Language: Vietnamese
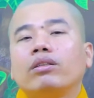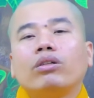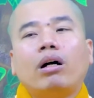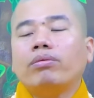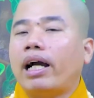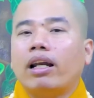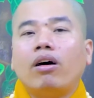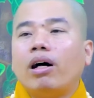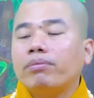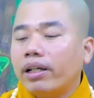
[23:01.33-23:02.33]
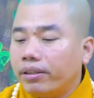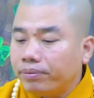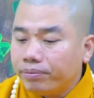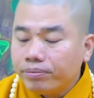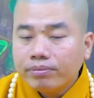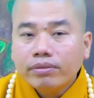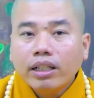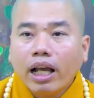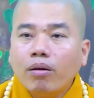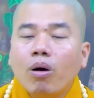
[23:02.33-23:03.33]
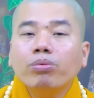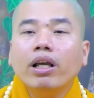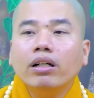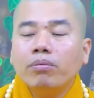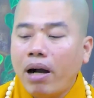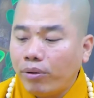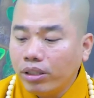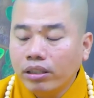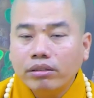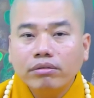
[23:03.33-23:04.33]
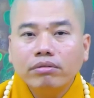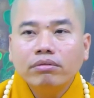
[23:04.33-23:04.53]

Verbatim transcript: tôi không cần lo ông đó tại ông hung dữ ông bạo ngược